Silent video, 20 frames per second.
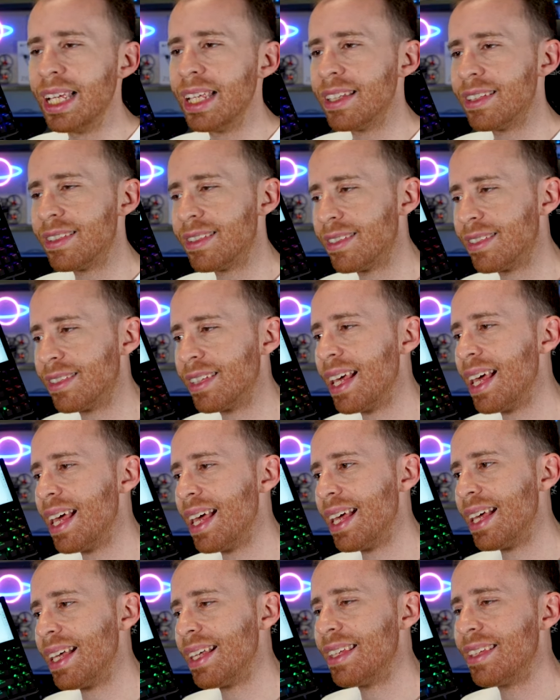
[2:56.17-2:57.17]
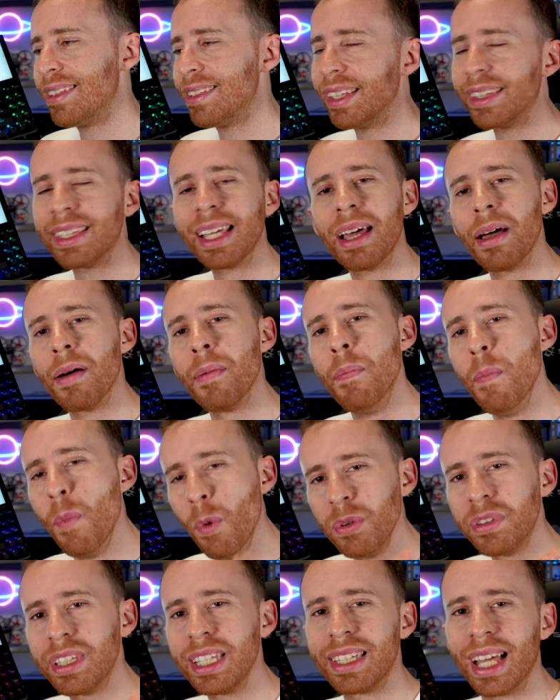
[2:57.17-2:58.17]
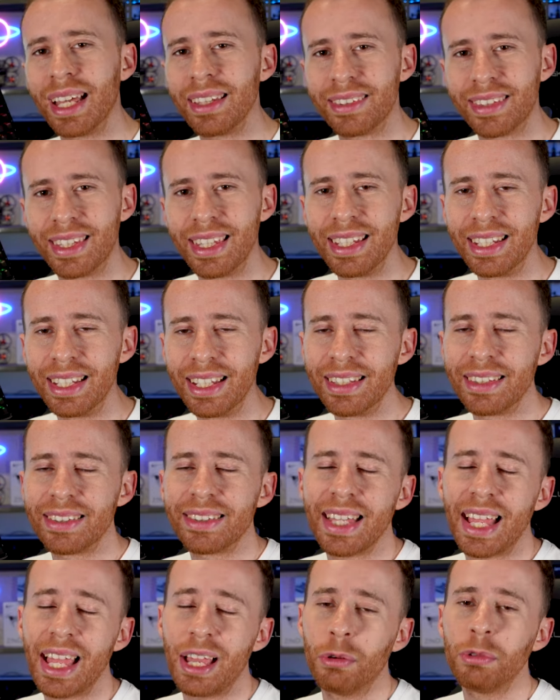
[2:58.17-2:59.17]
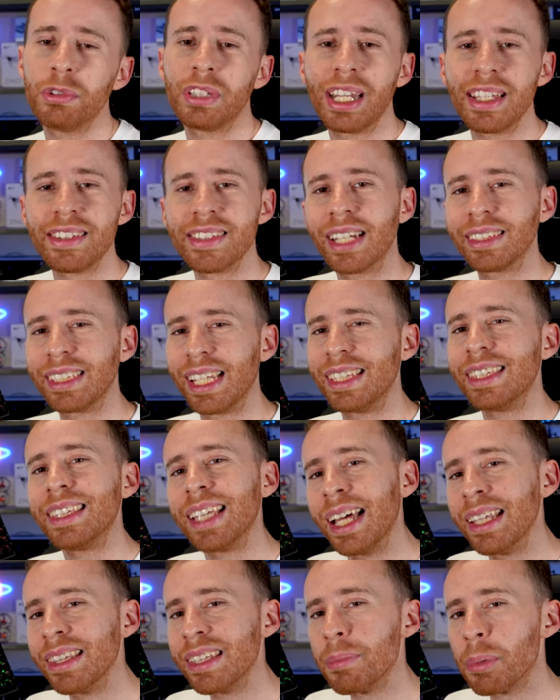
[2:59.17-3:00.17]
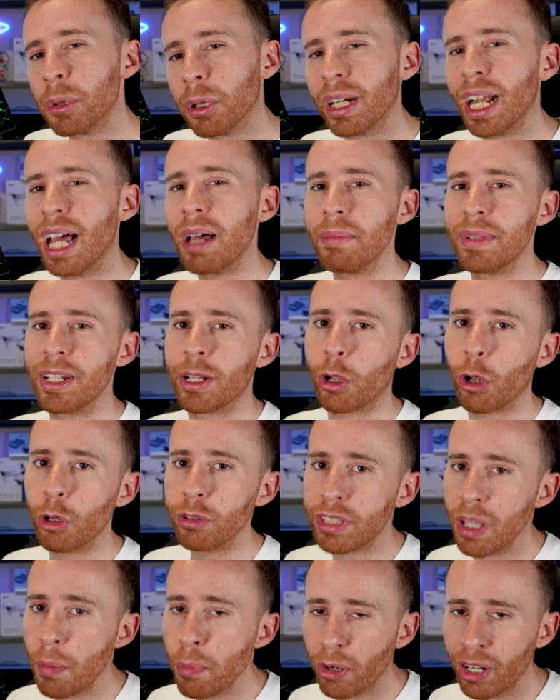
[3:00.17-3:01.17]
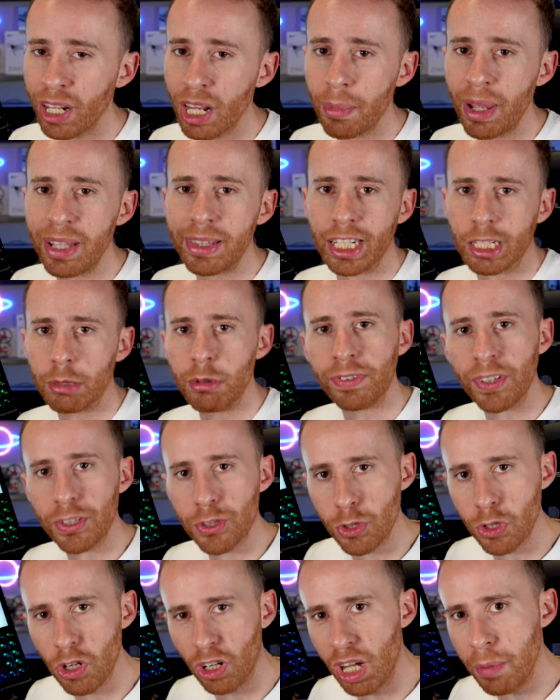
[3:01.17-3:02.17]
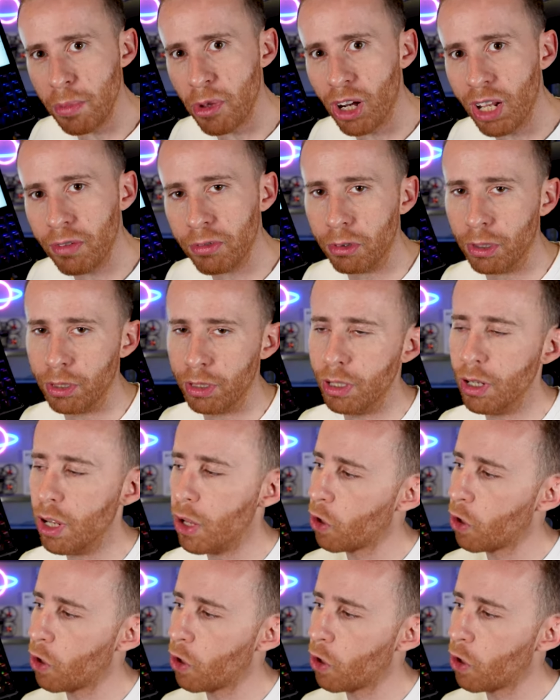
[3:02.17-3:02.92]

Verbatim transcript: Se siete multitasking, se utilizzate tanti programmi contemporaneamente come faccio io nel mio lavoro,